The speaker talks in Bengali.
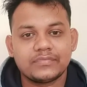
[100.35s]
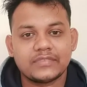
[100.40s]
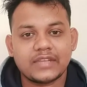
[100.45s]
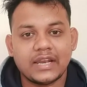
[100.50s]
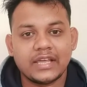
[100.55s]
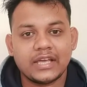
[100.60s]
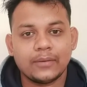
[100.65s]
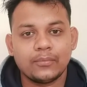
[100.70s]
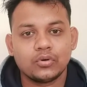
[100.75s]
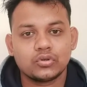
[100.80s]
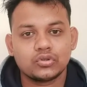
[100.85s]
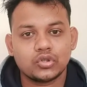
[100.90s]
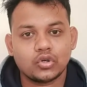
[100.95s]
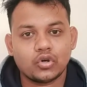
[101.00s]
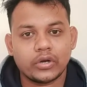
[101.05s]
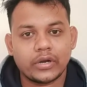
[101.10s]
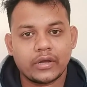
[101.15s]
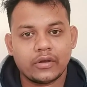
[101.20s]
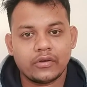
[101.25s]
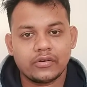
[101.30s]
তালিকাভুক্ত
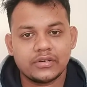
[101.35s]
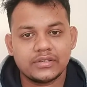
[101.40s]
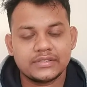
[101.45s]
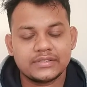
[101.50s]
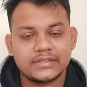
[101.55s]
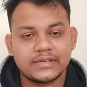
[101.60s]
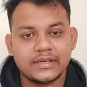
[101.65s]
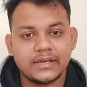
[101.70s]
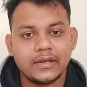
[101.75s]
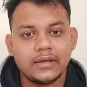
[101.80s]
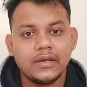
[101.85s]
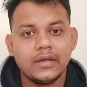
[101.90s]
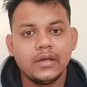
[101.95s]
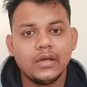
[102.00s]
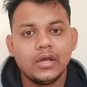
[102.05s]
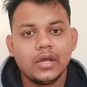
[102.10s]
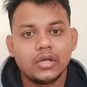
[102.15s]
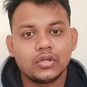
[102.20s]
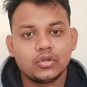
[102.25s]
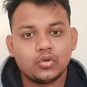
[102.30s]
করা হয়েছে
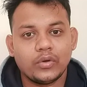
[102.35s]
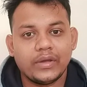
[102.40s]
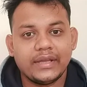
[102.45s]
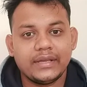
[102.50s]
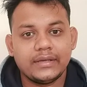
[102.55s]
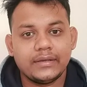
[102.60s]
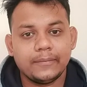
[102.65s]
তো এই